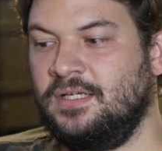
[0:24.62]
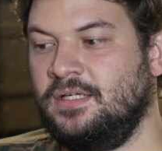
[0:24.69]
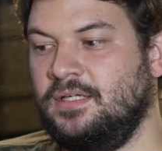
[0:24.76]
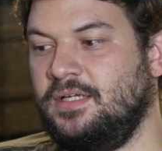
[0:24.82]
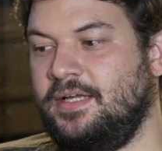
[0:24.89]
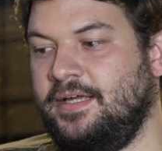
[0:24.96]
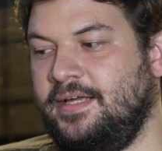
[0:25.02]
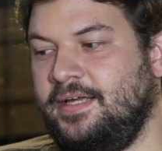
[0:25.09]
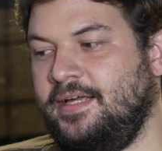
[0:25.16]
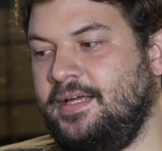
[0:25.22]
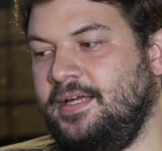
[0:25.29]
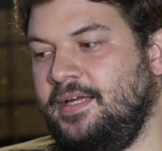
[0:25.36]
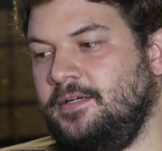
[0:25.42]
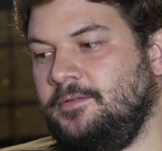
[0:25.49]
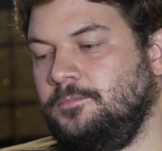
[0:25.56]

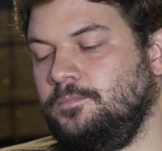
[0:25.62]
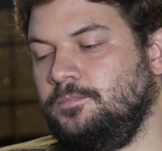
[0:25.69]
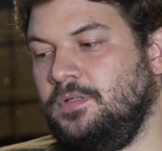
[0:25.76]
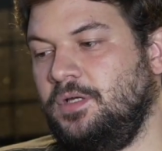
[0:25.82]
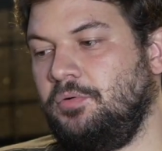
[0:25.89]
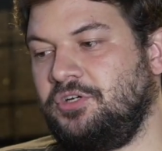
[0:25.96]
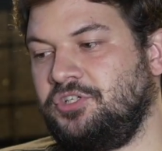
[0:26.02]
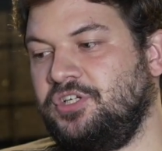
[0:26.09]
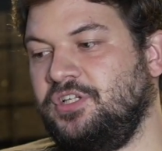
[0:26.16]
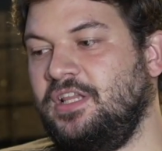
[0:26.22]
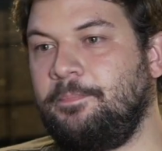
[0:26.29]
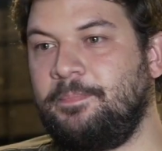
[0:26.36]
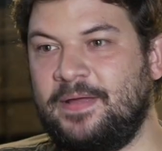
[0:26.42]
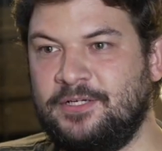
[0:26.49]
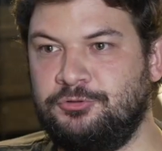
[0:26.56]
É, eu acho que
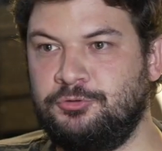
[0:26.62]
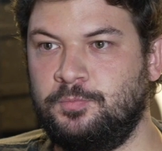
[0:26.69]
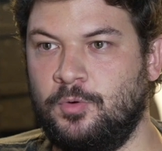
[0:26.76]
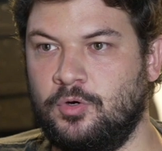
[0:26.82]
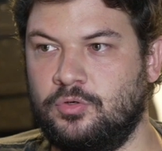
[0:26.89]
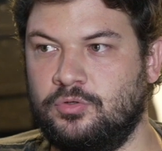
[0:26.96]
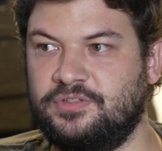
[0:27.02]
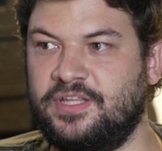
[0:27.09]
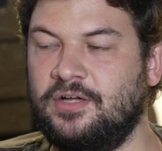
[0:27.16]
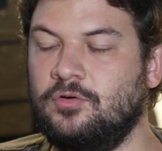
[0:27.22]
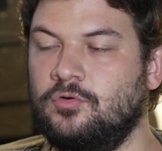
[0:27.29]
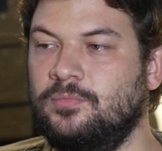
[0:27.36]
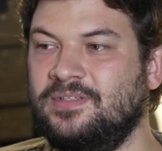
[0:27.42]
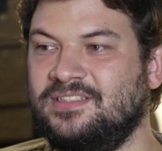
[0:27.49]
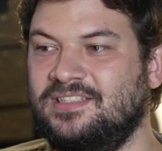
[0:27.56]
depende um pouco. Tem
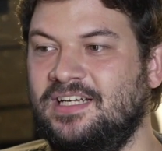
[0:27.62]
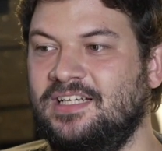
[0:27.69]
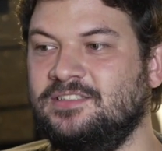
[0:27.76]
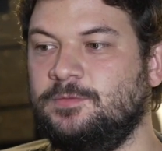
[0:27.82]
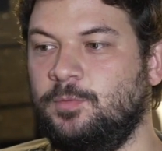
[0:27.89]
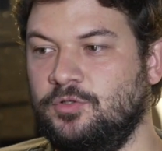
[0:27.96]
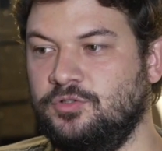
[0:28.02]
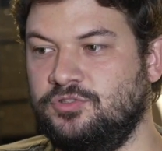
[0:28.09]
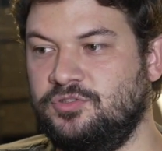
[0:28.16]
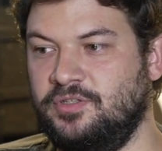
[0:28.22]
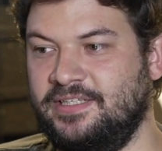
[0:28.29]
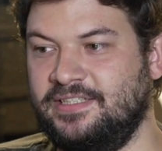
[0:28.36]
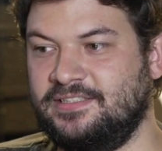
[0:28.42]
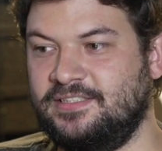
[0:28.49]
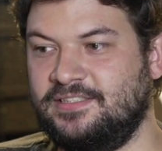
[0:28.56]
algumas grandes
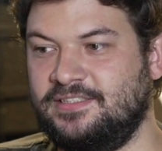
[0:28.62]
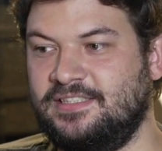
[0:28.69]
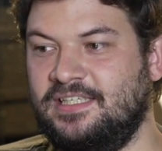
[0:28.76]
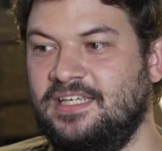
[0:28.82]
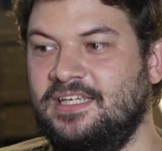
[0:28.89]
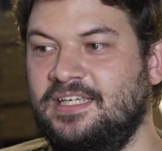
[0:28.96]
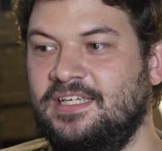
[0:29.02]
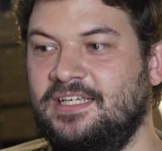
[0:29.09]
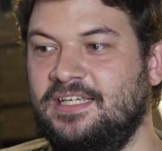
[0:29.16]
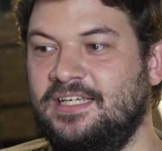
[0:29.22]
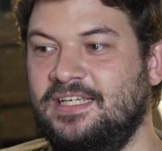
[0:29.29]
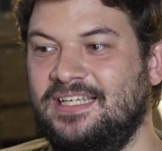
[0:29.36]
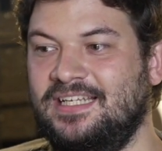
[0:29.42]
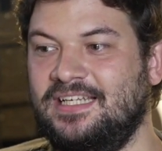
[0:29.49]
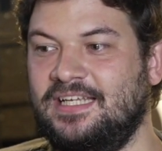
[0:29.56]
produções que
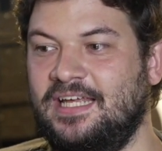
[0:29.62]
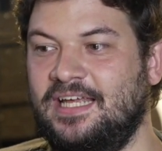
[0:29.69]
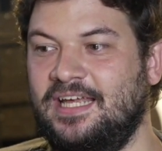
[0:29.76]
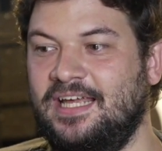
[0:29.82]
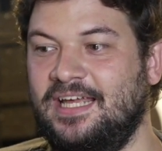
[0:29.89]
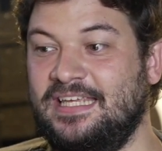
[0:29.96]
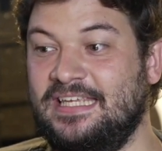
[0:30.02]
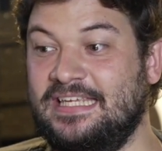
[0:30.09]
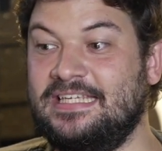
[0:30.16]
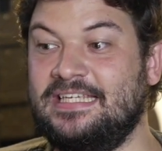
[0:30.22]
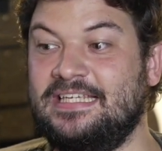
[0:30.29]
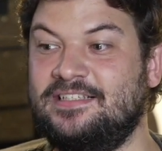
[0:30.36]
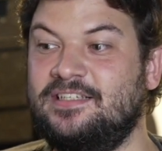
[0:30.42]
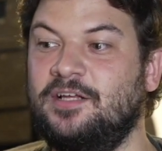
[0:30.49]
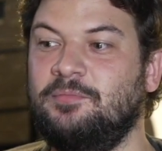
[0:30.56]
é, e
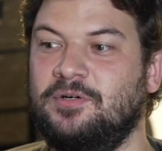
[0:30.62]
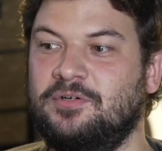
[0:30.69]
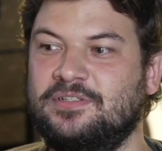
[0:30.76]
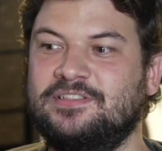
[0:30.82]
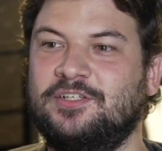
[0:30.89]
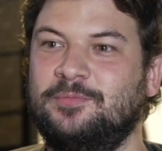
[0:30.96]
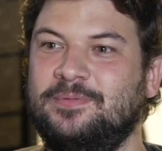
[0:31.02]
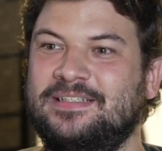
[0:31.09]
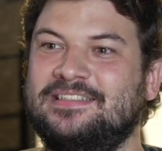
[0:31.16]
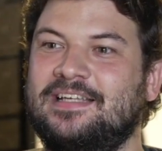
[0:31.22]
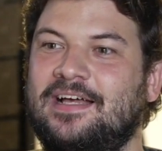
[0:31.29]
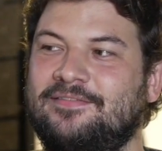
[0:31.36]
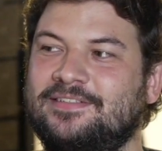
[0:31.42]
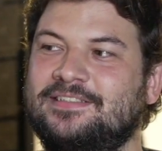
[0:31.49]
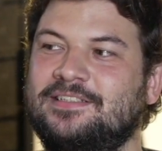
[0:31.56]
isso era uma coisa que eu
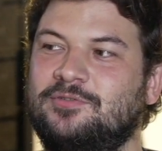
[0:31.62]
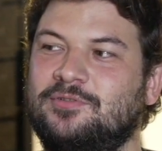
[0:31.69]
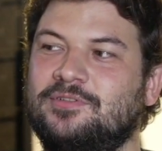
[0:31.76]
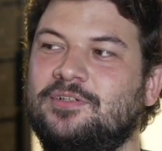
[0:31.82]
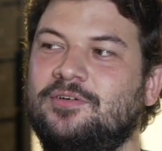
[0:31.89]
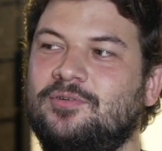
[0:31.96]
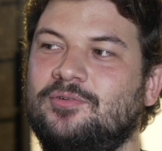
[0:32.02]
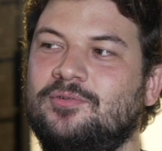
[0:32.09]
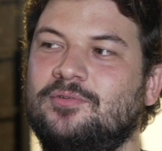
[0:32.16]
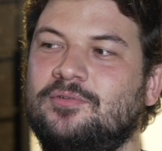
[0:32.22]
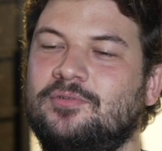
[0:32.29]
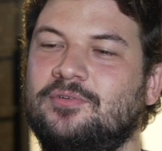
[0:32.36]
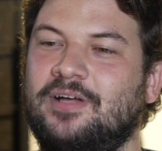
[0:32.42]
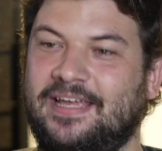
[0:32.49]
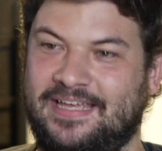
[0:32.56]
brisava, assim, quando eu
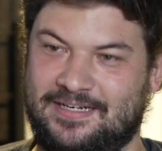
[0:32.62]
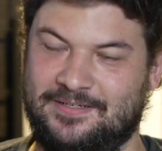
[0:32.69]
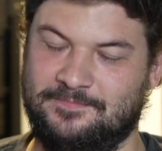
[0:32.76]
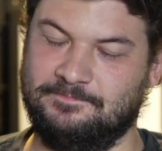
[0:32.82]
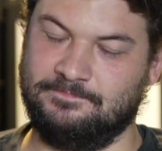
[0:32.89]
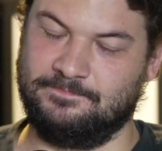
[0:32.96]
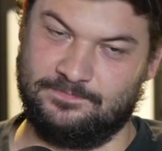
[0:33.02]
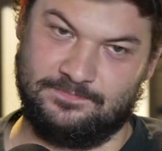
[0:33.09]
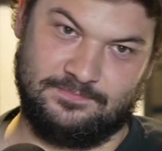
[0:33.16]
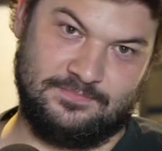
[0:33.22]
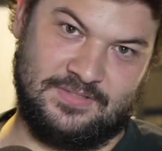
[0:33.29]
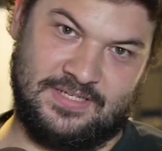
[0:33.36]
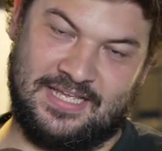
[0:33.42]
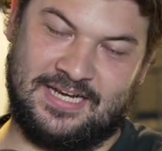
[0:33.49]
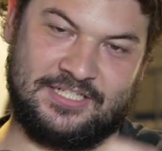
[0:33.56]
era,
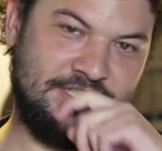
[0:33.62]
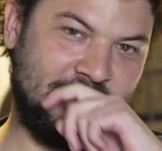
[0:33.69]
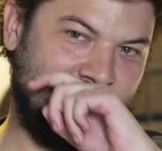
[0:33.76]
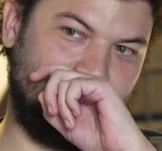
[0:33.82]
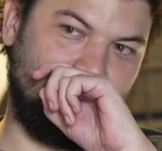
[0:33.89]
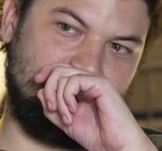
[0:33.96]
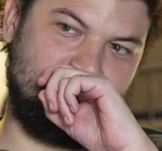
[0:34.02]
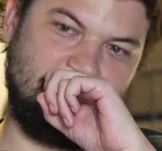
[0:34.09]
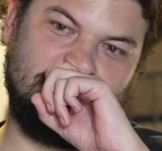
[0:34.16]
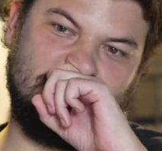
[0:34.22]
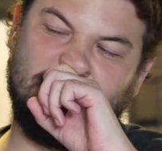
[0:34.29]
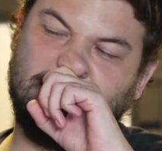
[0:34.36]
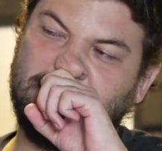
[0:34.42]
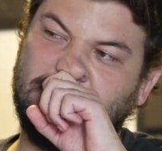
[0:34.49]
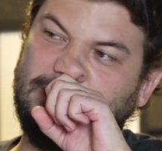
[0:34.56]
era diretor de
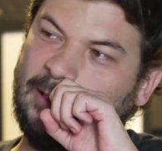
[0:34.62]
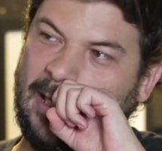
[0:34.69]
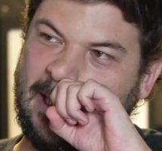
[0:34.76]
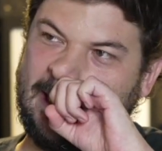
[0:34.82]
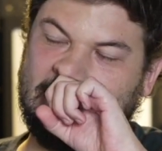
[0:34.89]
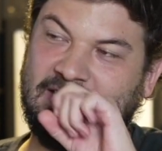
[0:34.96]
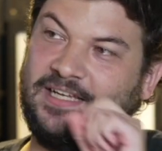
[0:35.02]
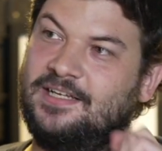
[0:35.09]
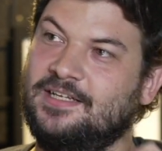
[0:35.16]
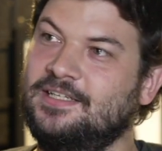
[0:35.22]
conteúdo ainda.